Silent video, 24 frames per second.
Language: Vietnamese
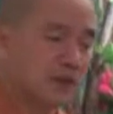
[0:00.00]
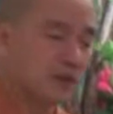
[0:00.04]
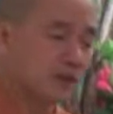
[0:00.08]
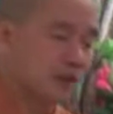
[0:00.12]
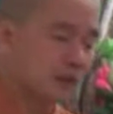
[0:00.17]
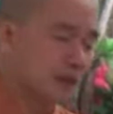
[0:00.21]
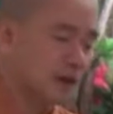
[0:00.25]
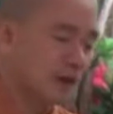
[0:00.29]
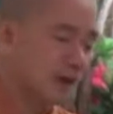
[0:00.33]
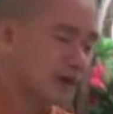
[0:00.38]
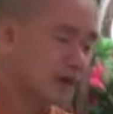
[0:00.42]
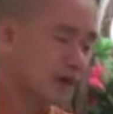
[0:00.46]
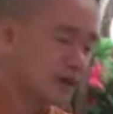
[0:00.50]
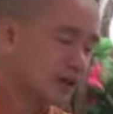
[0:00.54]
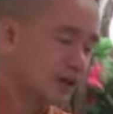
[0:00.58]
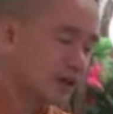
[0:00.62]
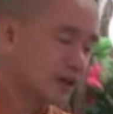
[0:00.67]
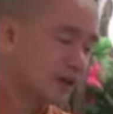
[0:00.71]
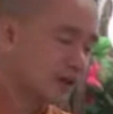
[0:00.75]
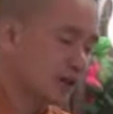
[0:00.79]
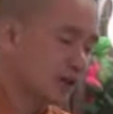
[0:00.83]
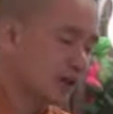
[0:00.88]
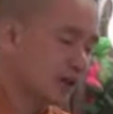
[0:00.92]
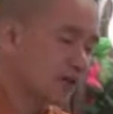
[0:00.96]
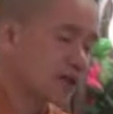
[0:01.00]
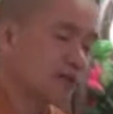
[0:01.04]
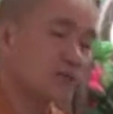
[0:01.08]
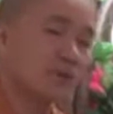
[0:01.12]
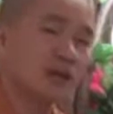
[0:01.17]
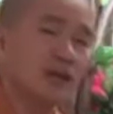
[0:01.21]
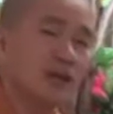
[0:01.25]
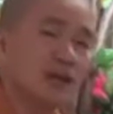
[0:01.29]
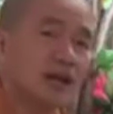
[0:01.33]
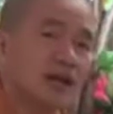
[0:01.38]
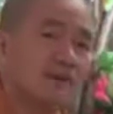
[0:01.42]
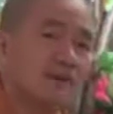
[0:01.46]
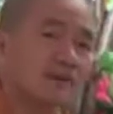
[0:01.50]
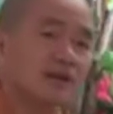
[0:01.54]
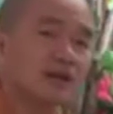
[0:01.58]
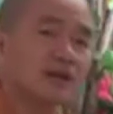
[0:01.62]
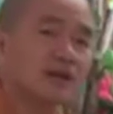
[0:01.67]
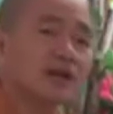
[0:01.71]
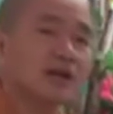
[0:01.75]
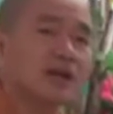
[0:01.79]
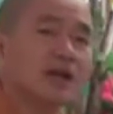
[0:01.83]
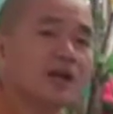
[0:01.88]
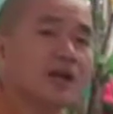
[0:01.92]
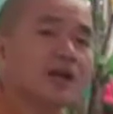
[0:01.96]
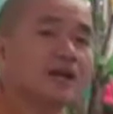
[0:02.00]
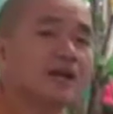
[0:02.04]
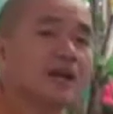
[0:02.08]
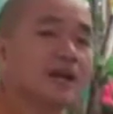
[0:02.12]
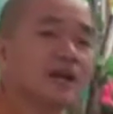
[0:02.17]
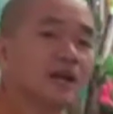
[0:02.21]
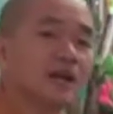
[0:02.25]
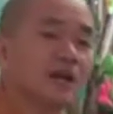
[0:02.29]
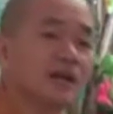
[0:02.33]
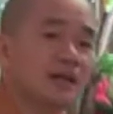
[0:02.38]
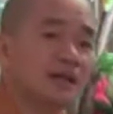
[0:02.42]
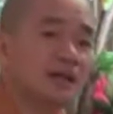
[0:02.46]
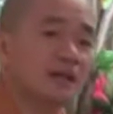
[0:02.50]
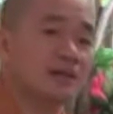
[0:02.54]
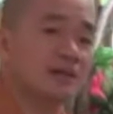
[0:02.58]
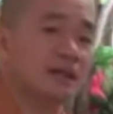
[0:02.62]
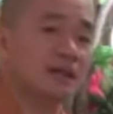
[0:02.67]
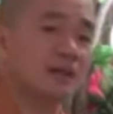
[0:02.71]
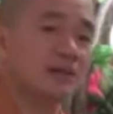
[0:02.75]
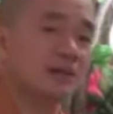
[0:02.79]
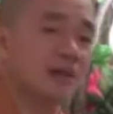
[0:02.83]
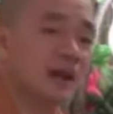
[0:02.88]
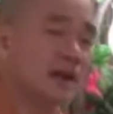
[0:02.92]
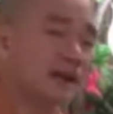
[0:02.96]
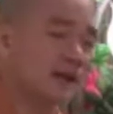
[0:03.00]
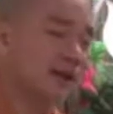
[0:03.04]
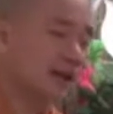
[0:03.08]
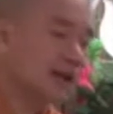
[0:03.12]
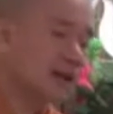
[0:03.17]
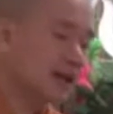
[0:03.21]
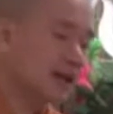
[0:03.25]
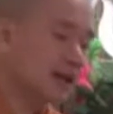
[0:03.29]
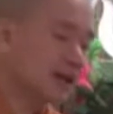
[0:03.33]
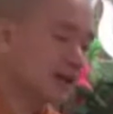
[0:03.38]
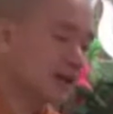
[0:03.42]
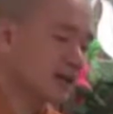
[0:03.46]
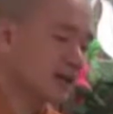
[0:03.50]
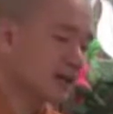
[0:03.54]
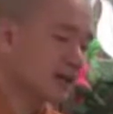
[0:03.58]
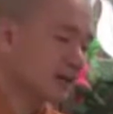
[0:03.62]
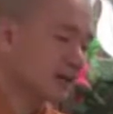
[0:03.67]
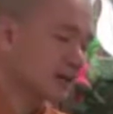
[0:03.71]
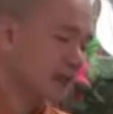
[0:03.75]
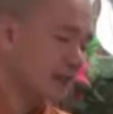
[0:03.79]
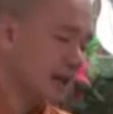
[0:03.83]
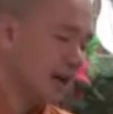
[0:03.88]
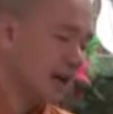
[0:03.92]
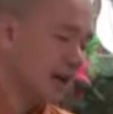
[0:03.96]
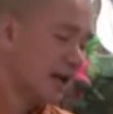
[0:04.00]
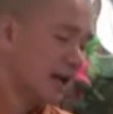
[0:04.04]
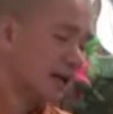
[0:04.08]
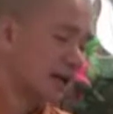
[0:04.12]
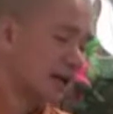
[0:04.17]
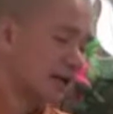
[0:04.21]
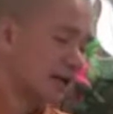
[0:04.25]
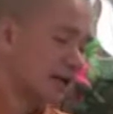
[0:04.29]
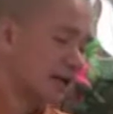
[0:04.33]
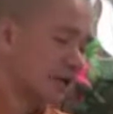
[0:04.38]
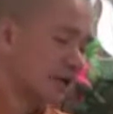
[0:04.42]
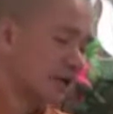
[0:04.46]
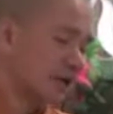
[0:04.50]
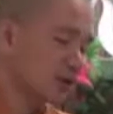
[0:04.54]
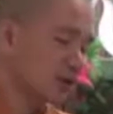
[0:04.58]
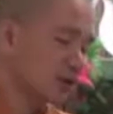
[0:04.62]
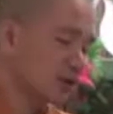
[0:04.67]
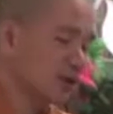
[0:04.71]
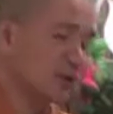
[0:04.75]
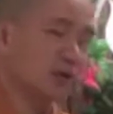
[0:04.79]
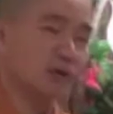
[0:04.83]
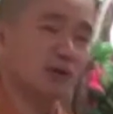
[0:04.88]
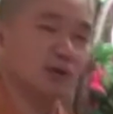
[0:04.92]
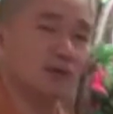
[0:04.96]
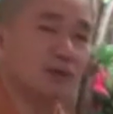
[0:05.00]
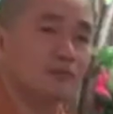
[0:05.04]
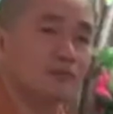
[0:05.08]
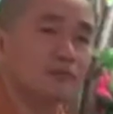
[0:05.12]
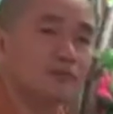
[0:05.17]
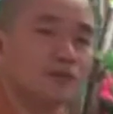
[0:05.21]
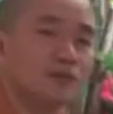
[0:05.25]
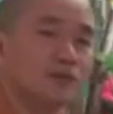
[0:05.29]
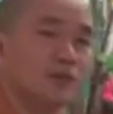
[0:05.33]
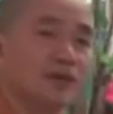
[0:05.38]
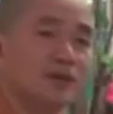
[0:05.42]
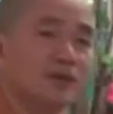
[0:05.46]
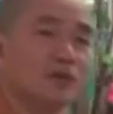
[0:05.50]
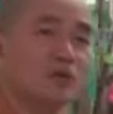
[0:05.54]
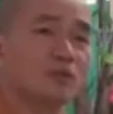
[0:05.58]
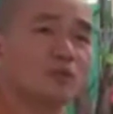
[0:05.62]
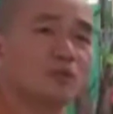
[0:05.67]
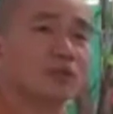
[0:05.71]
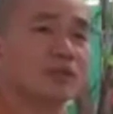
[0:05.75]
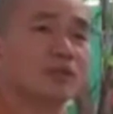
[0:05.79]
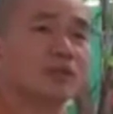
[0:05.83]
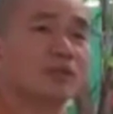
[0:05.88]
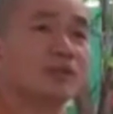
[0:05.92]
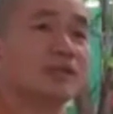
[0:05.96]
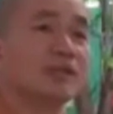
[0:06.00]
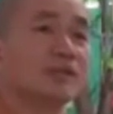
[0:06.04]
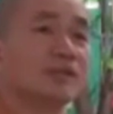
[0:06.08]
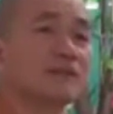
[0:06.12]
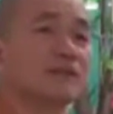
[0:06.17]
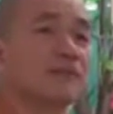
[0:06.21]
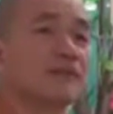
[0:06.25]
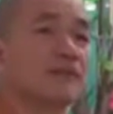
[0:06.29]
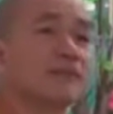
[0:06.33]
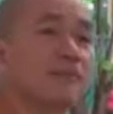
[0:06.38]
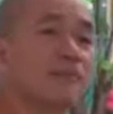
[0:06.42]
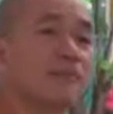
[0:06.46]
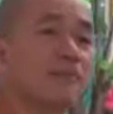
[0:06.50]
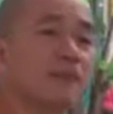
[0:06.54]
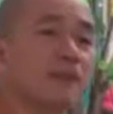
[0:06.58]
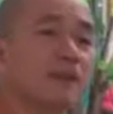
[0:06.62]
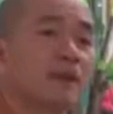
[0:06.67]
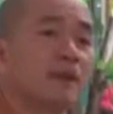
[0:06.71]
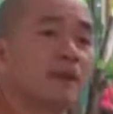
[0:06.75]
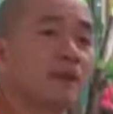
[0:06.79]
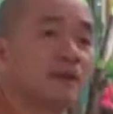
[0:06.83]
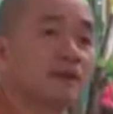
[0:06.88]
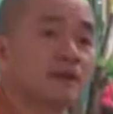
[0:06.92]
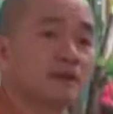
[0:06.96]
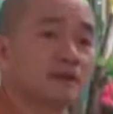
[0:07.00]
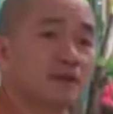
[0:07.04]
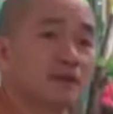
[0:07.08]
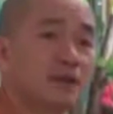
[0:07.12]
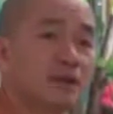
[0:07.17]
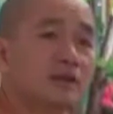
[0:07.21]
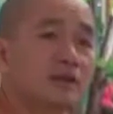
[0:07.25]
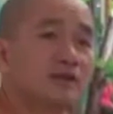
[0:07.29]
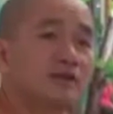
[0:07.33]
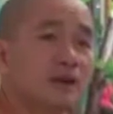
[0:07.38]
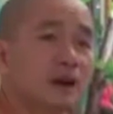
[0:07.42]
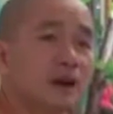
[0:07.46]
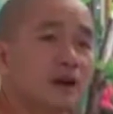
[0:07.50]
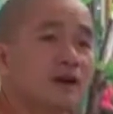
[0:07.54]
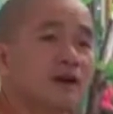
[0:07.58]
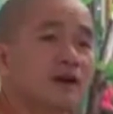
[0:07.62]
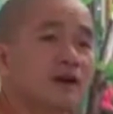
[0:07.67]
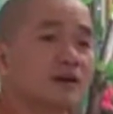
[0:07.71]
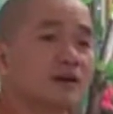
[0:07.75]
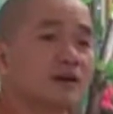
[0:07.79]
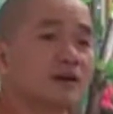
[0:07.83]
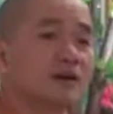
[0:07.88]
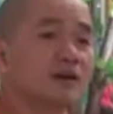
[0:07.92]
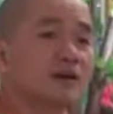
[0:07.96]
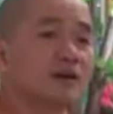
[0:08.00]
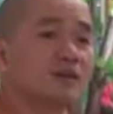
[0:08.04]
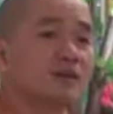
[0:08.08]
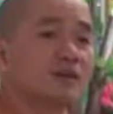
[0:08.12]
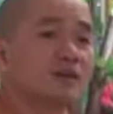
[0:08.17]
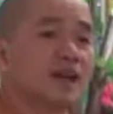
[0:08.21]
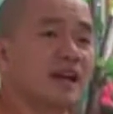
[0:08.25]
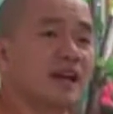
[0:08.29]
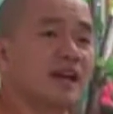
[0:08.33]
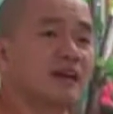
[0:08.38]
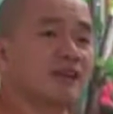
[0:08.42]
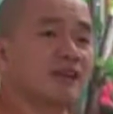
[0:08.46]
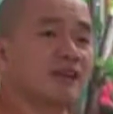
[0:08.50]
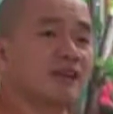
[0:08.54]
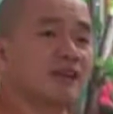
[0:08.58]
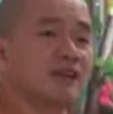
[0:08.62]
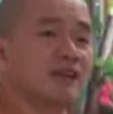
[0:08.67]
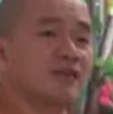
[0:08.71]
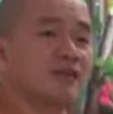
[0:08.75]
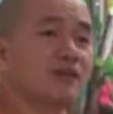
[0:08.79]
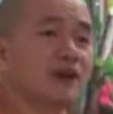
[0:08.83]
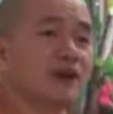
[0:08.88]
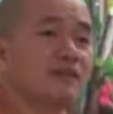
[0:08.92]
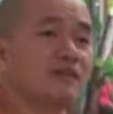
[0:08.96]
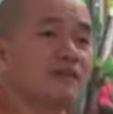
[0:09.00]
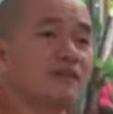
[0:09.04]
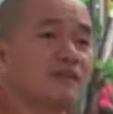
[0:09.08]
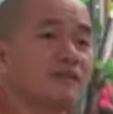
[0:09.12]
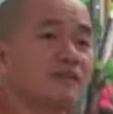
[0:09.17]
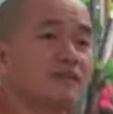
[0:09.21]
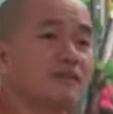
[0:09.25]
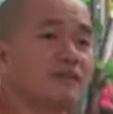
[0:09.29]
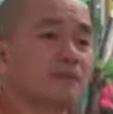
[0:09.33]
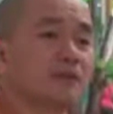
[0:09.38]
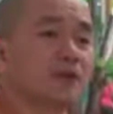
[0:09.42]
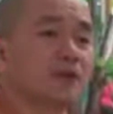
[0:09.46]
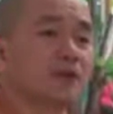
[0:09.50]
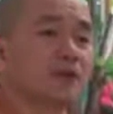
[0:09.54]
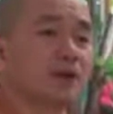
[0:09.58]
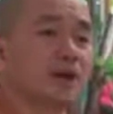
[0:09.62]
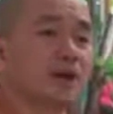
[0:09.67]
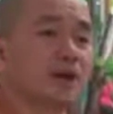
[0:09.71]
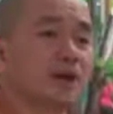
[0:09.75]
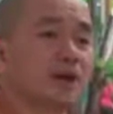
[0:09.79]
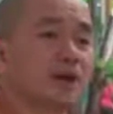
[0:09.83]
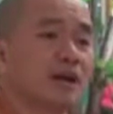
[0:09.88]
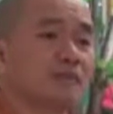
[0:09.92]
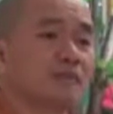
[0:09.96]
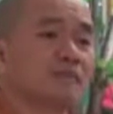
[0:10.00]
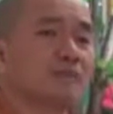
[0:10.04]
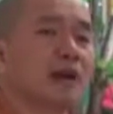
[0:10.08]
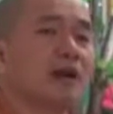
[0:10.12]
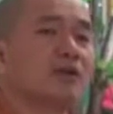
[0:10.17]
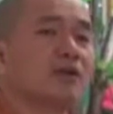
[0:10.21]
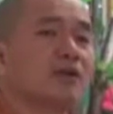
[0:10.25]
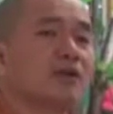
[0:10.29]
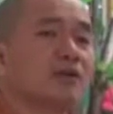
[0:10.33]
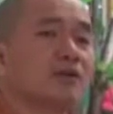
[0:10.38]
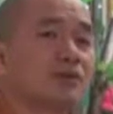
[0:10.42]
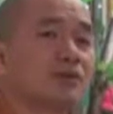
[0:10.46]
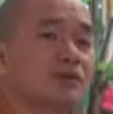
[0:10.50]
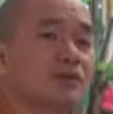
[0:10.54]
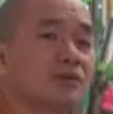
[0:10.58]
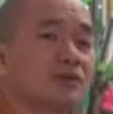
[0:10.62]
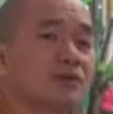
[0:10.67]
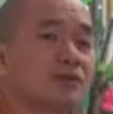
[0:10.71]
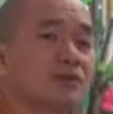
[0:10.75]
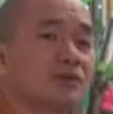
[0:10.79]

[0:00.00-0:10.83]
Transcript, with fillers: Như vậy chúng ta làm những cái lễ này là sau 3 tháng an cư kiết hạ, nó có cái truyền thống của Ngài Mục Kiền Liên thỉnh Phật dạy cho cái pháp gọi là báo hiếu.